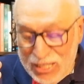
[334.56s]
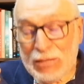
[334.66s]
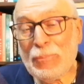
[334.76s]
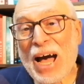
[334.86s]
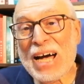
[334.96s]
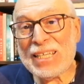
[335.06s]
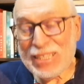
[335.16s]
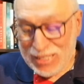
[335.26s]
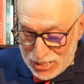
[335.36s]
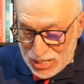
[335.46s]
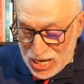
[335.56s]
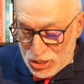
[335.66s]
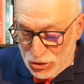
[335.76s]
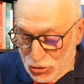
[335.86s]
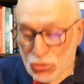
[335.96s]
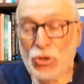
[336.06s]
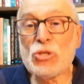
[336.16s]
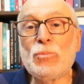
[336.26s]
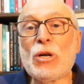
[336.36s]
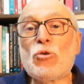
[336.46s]
grande parte das
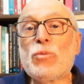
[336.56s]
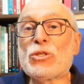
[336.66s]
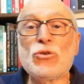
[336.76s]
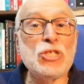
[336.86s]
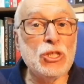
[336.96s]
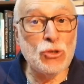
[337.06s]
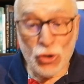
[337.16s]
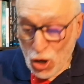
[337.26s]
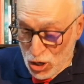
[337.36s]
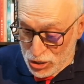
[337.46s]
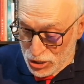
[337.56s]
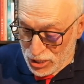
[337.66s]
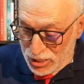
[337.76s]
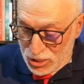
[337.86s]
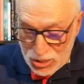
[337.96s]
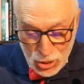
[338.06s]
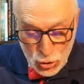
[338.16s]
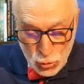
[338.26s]
suas preocupações ideológicas,